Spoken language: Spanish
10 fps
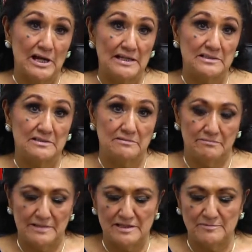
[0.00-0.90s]
ya es,
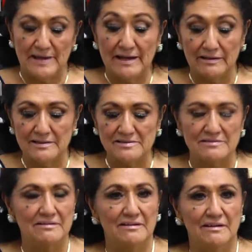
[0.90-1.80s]
ya es viernes,
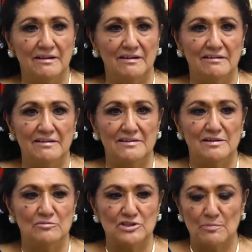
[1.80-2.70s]
ya
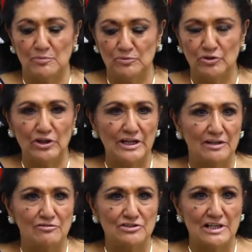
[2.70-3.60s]
estamos a punto de
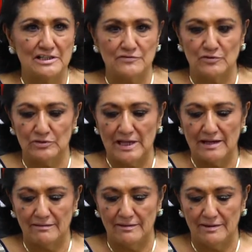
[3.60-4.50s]
irnos a
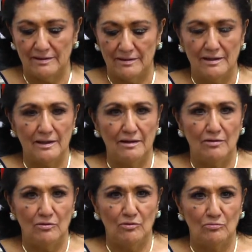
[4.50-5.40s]
disfrutar de
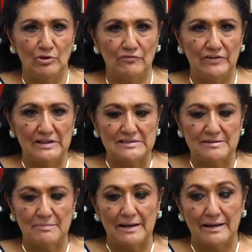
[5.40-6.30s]
un buen fin de
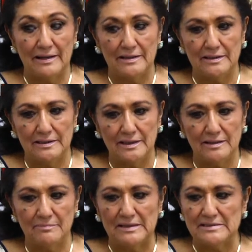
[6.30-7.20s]
semana y
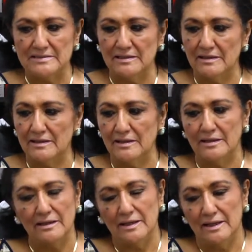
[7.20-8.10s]
déjeme decirle
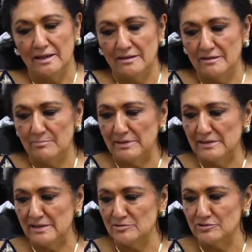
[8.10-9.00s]
que de
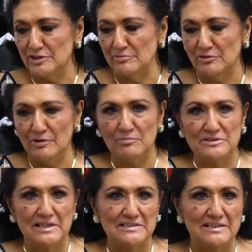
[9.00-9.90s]
parte de su servidora pues
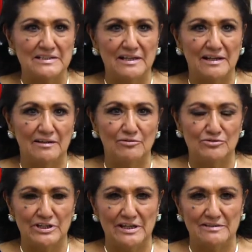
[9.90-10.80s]
ya se acercan los
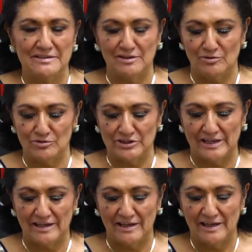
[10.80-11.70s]
días en los
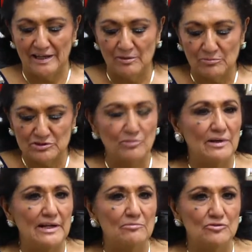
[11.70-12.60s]
que pues
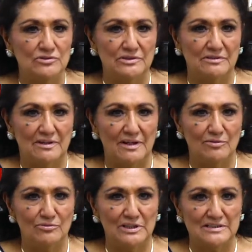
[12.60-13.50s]
tomaremos
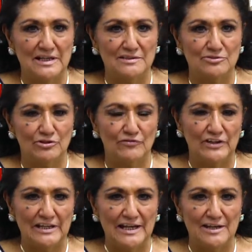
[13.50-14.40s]
algún descanso de
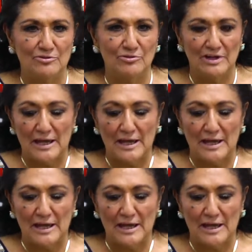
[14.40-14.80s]
fin de año.